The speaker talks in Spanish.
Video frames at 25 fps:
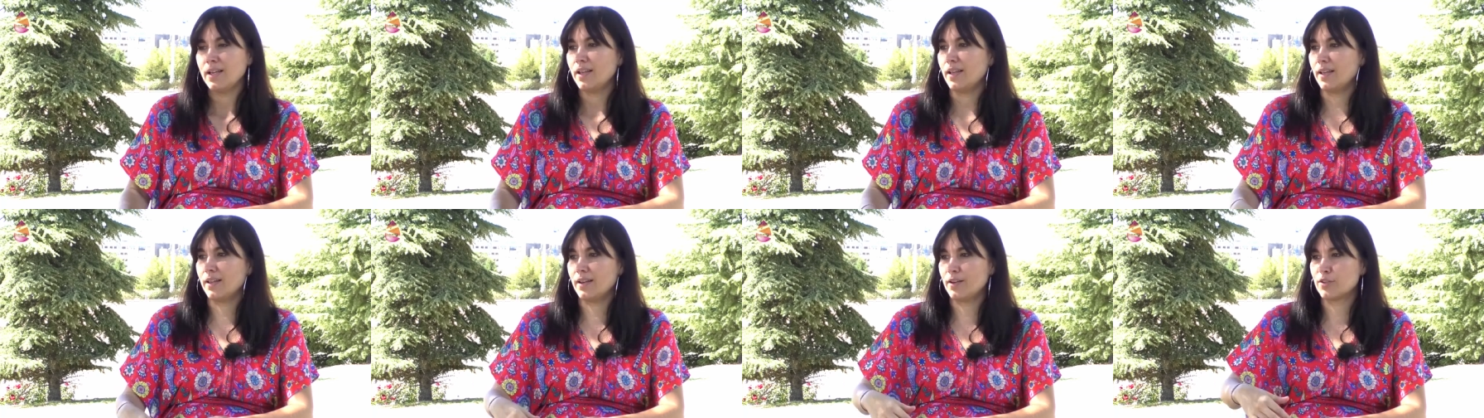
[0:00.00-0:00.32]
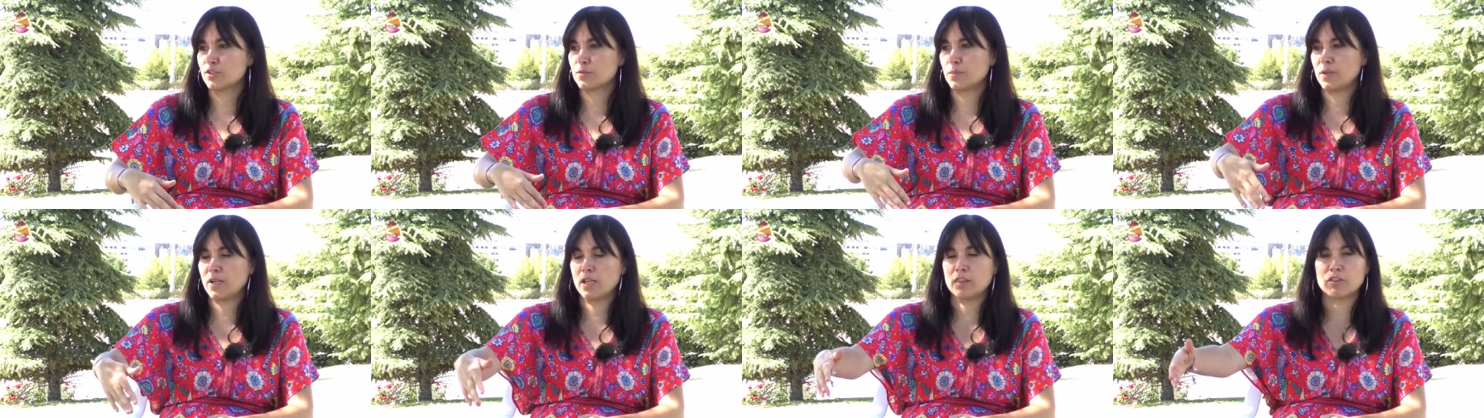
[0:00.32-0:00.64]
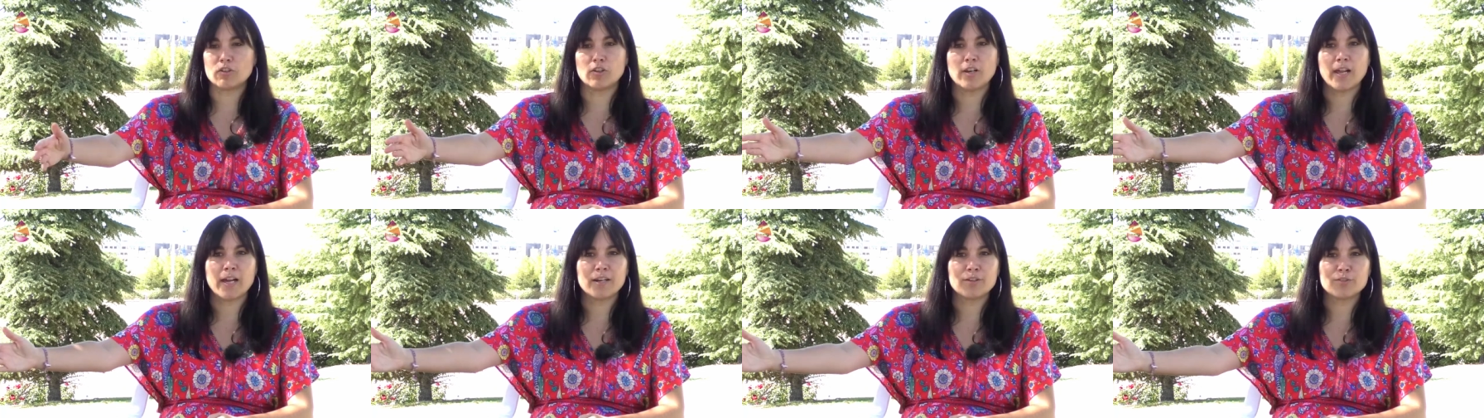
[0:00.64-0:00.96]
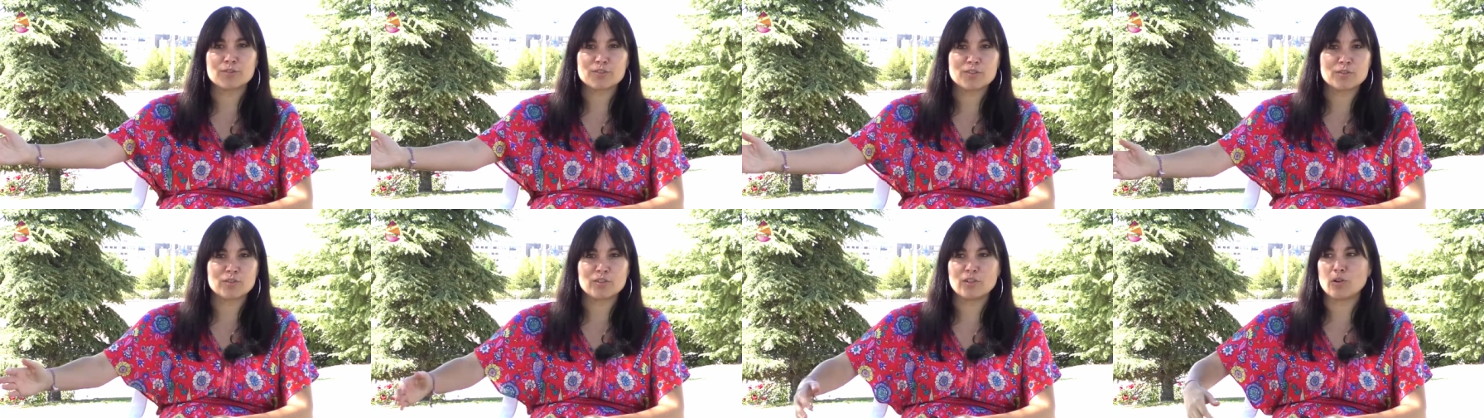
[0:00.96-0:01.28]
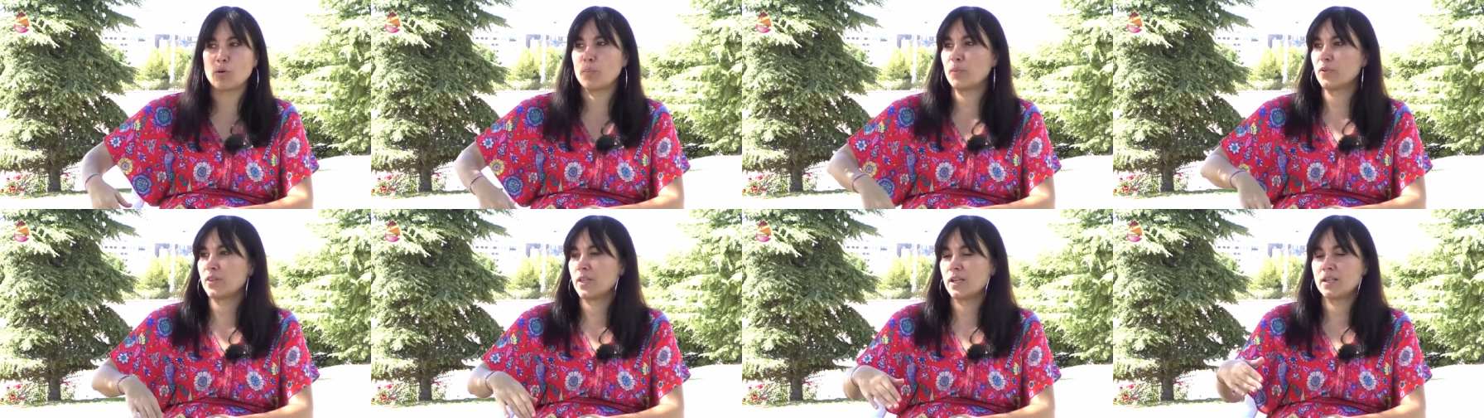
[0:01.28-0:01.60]
eh, los venezolanos
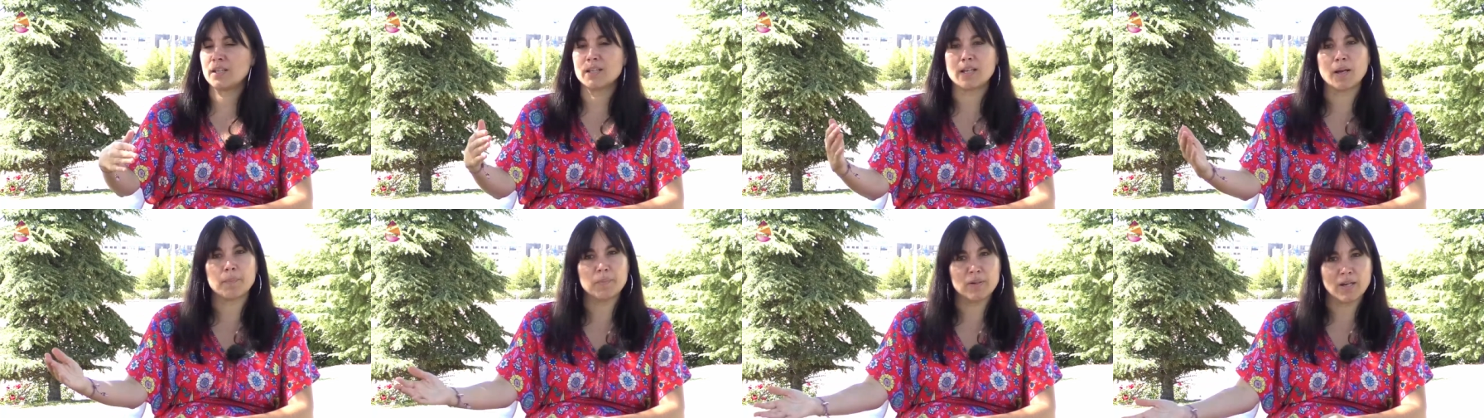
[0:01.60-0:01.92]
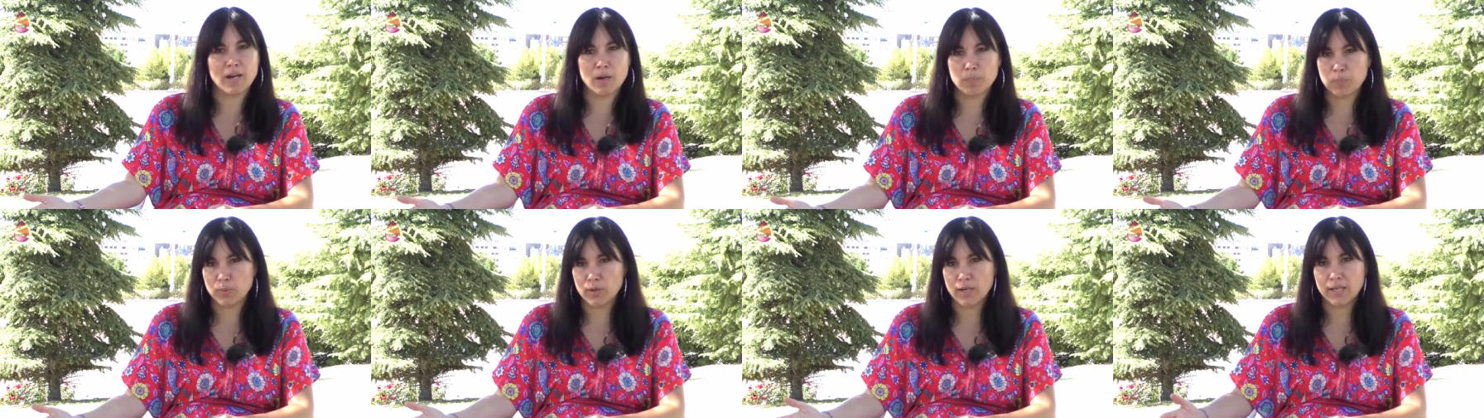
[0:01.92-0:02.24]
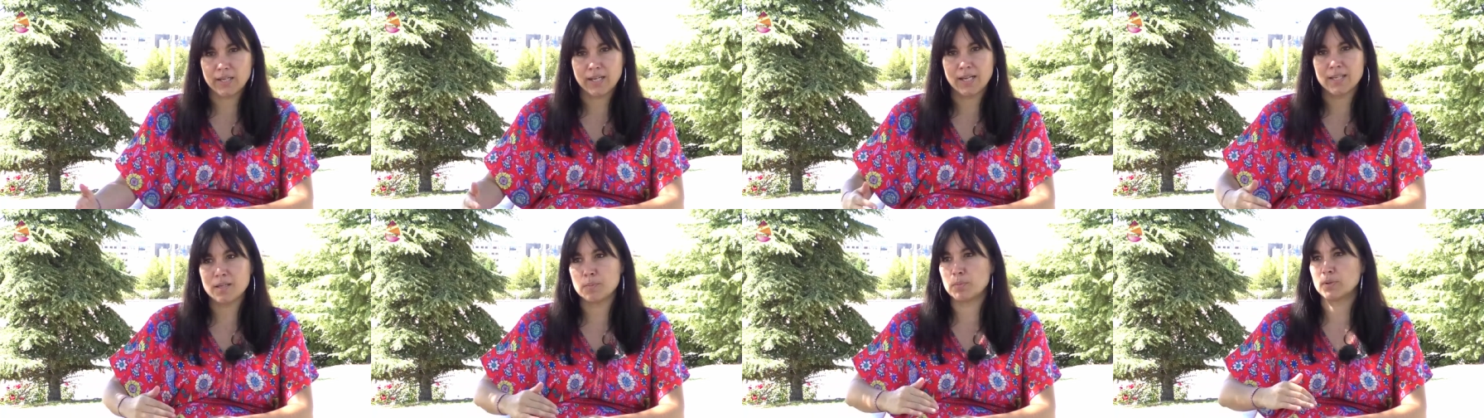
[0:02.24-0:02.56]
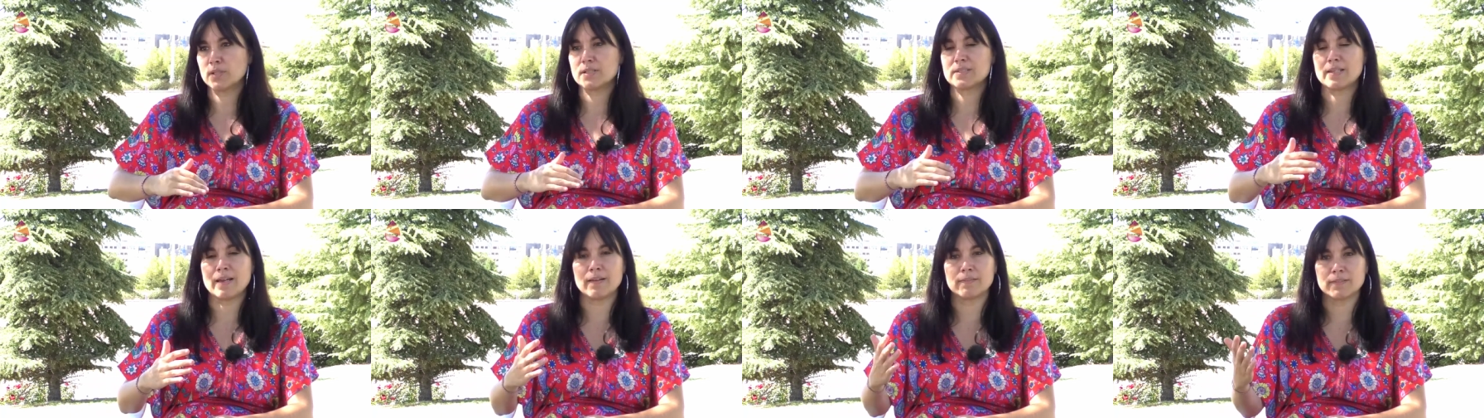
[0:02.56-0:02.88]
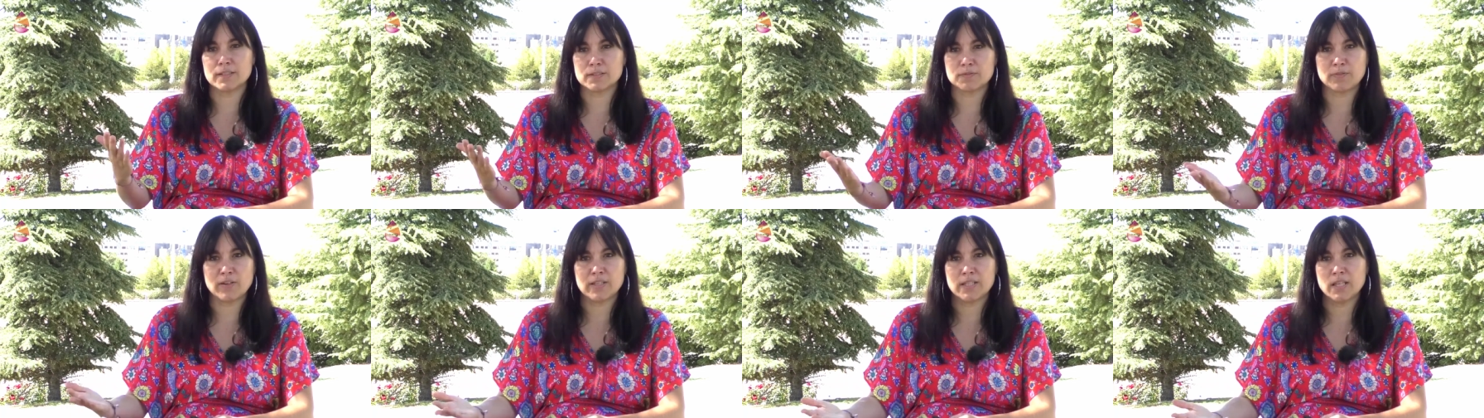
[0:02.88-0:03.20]
no podían ni caminar por la calle porque estaban
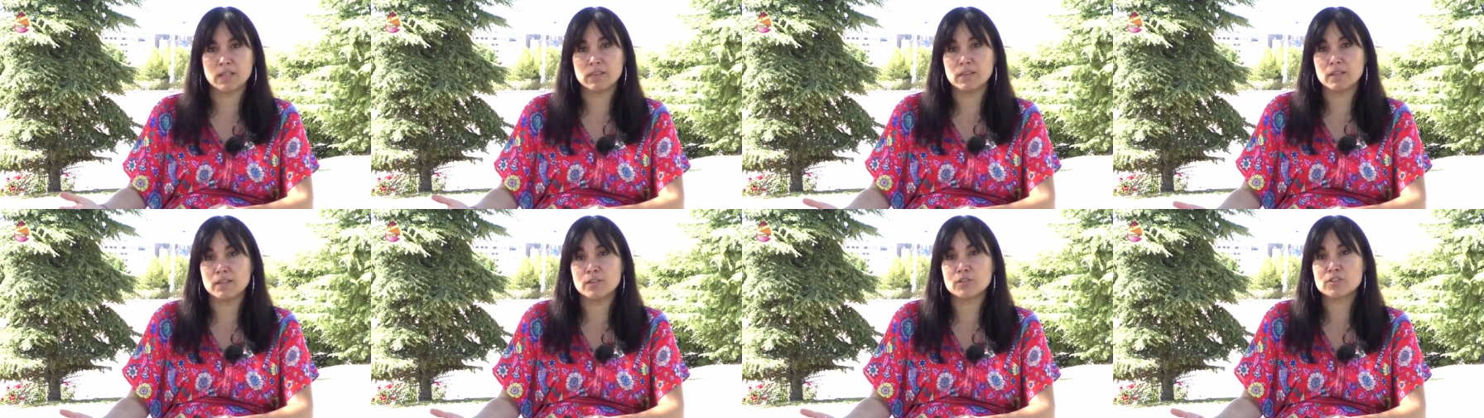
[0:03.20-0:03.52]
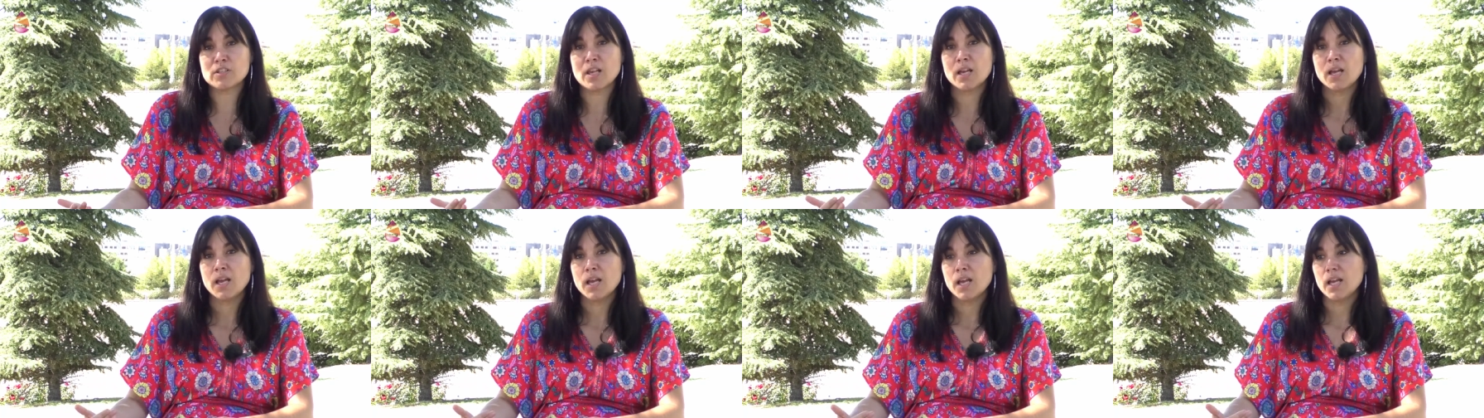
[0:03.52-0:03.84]
desfallecidos